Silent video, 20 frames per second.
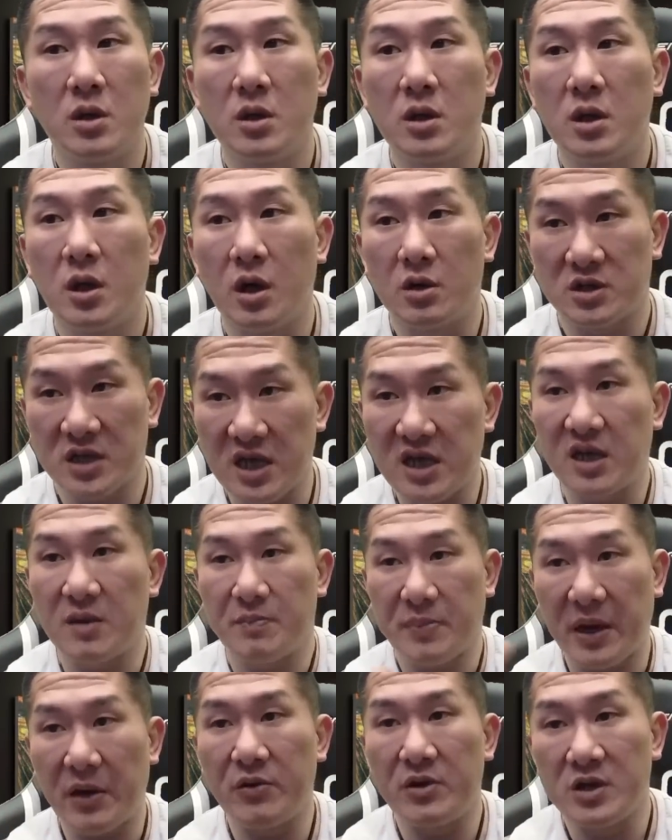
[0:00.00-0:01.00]
哦的一个
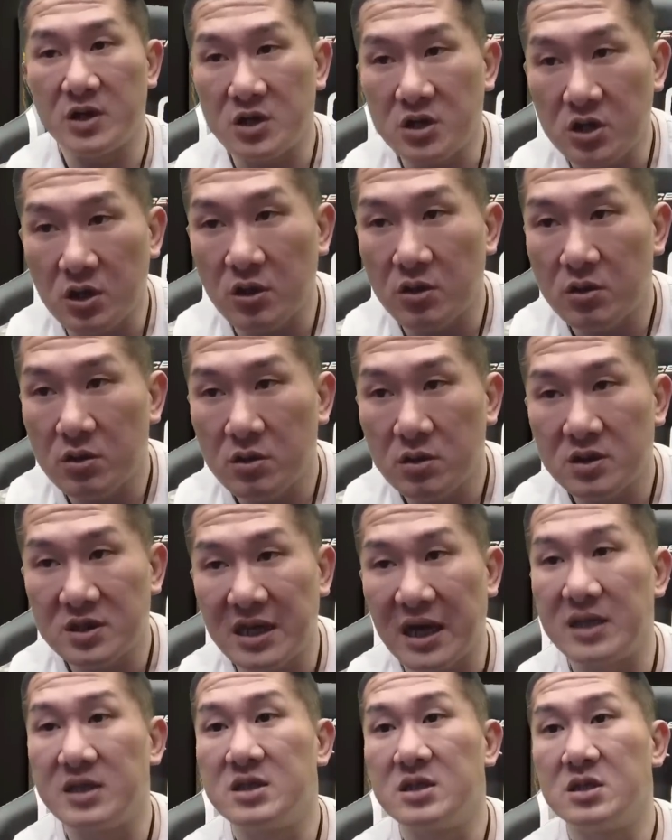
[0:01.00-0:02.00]
表演秀，这
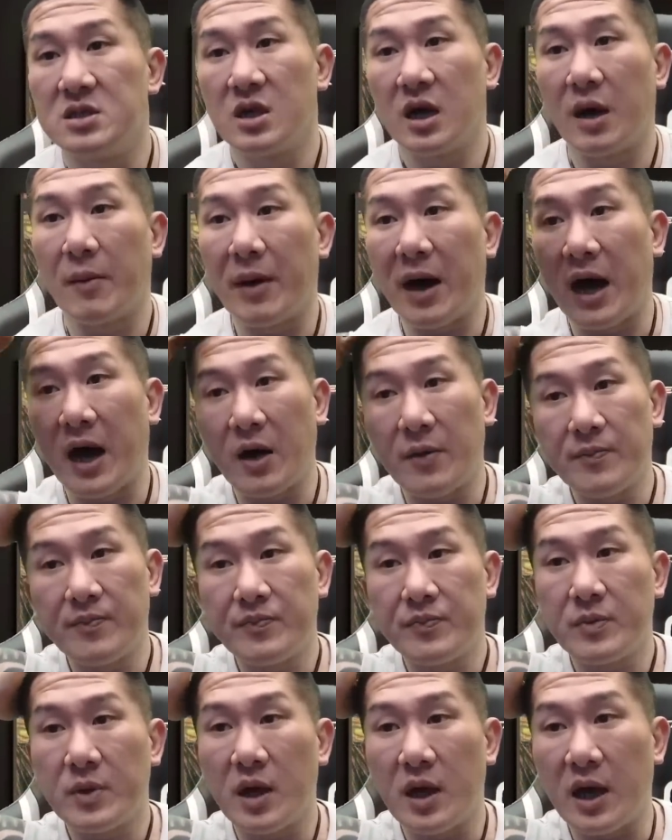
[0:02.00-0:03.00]
样子好不好？
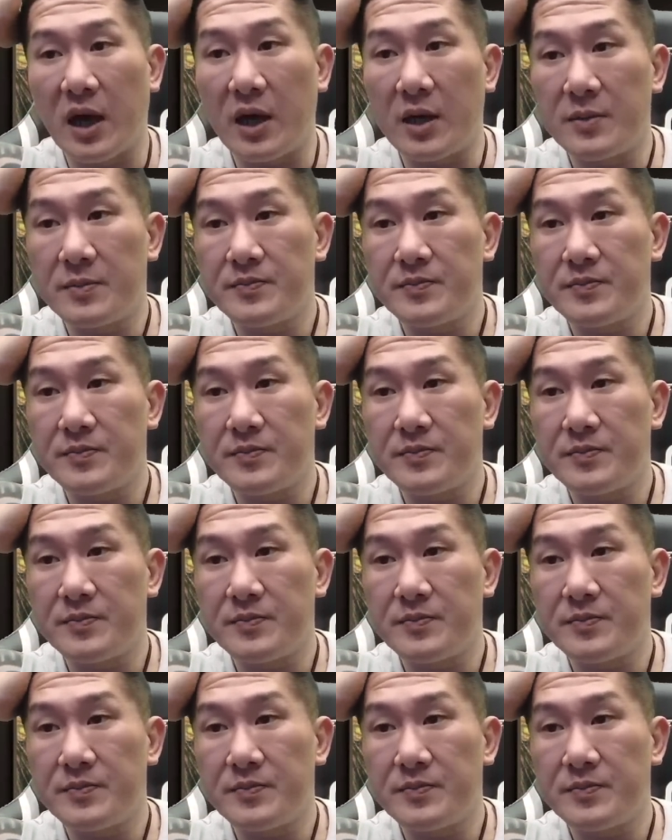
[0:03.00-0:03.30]
哎，